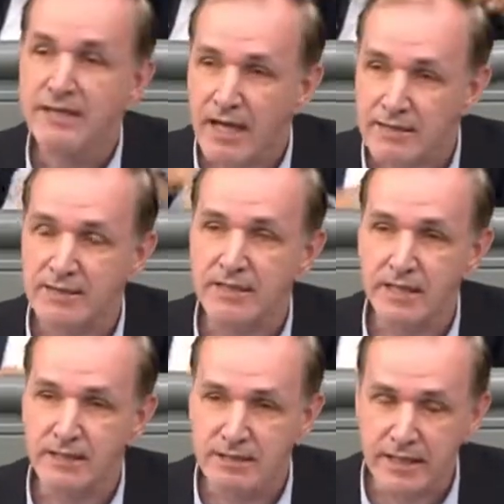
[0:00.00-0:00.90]
dass
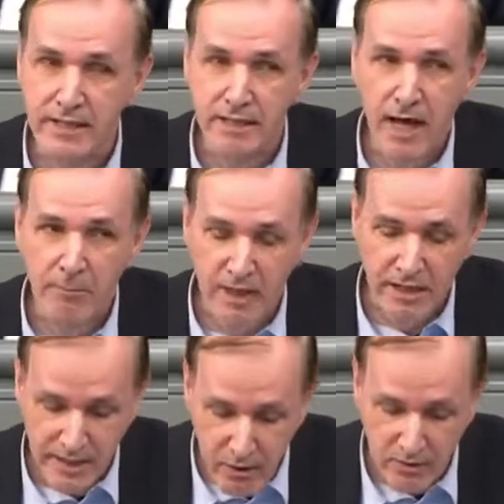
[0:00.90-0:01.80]
Kritik am
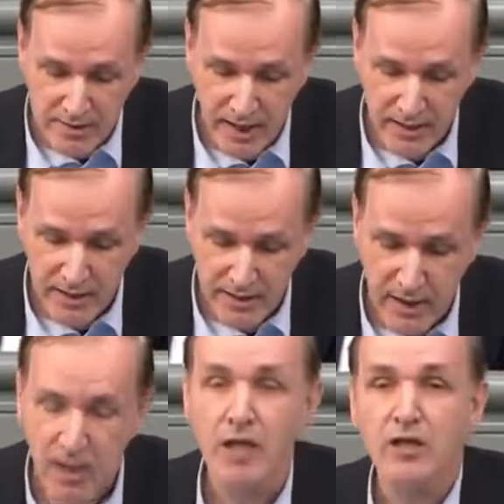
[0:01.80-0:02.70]

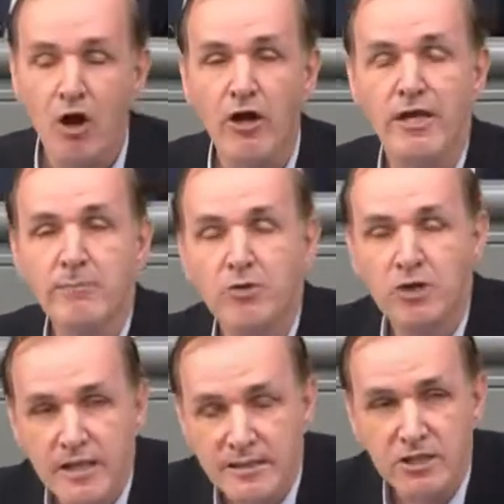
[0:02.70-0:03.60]
Regierungshandeln noch in
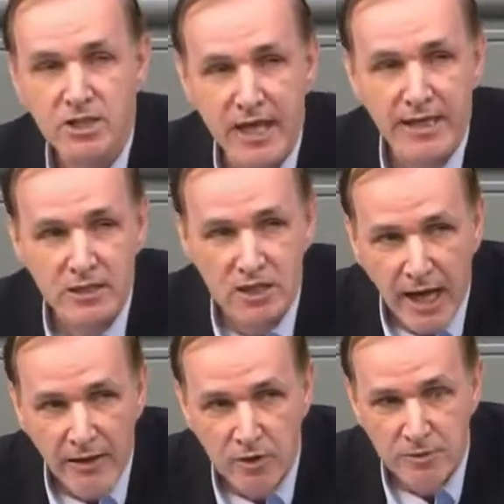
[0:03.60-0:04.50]
politische
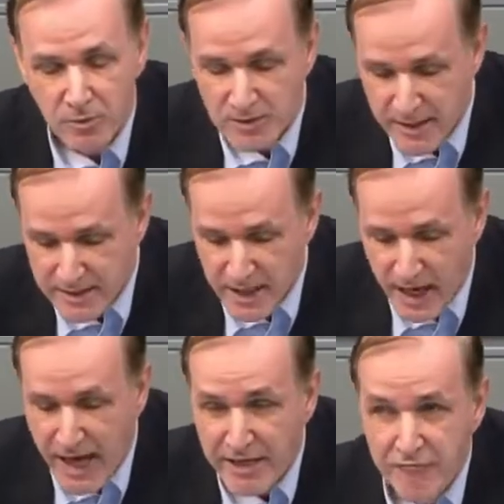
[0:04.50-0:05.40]

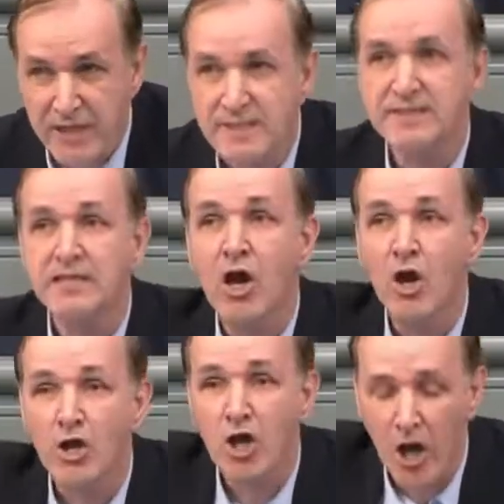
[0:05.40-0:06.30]
Entscheidungsprozesse
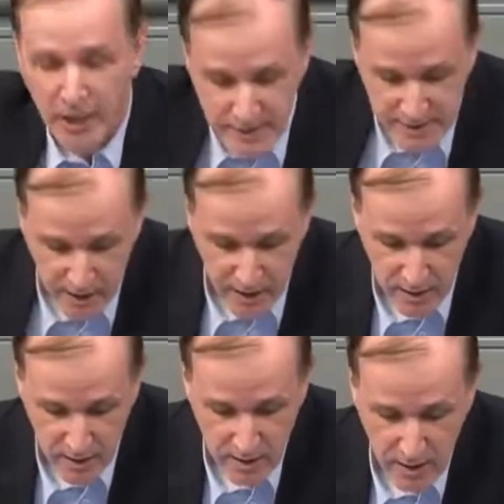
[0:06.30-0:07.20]
einfließen
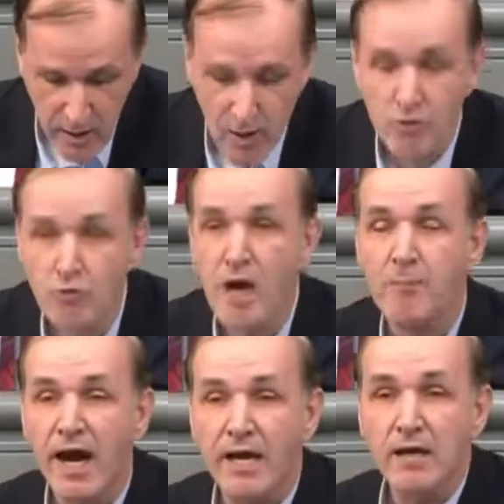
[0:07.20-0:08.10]
könnte. Nur
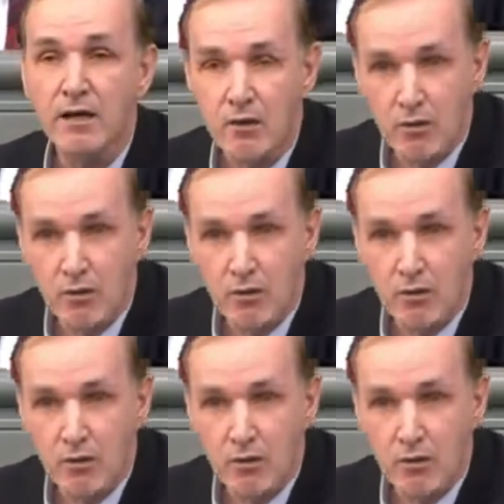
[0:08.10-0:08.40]
bei